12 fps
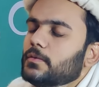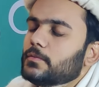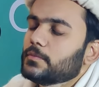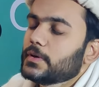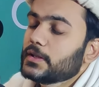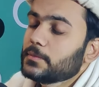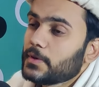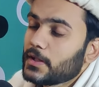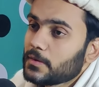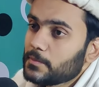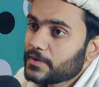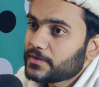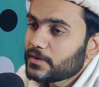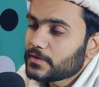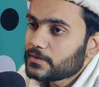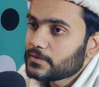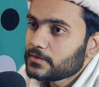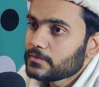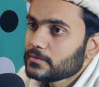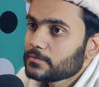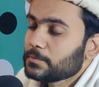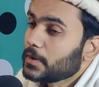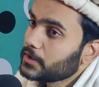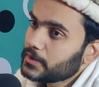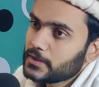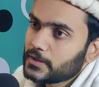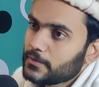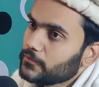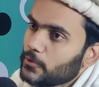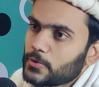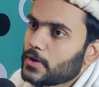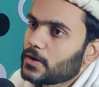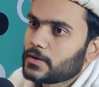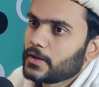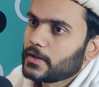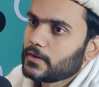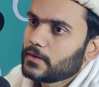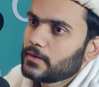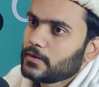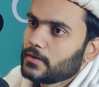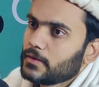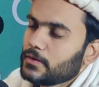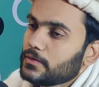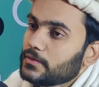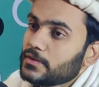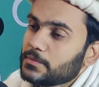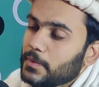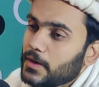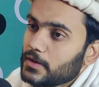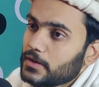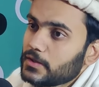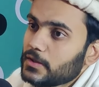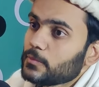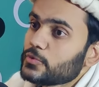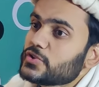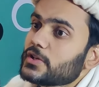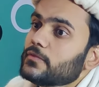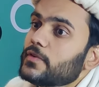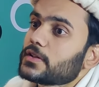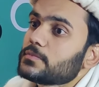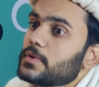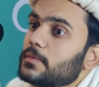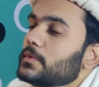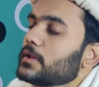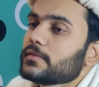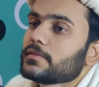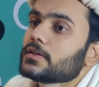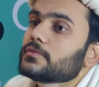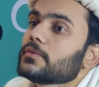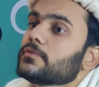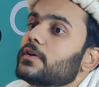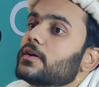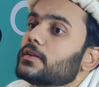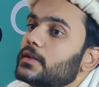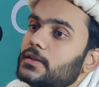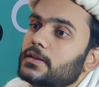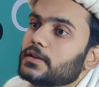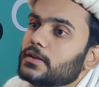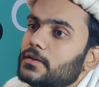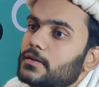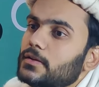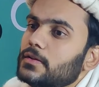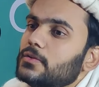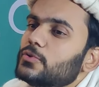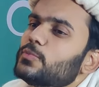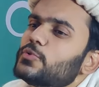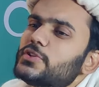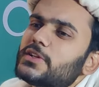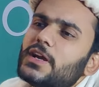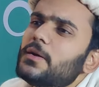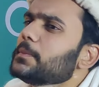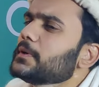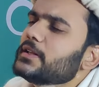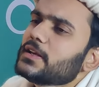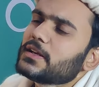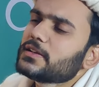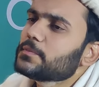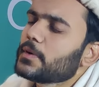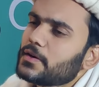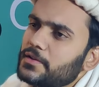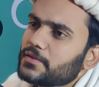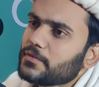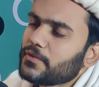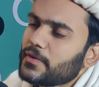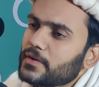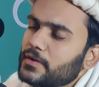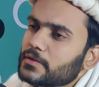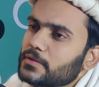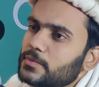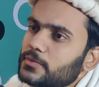भाई मेरा मकसद पार्टी के वोट काटना है जिस पार्टी ने मुश्किल वक्त में मेरे साथ वफा नहीं की तो मुझे क्या पड़ी है कि इस पार्टी से वफा करता फिर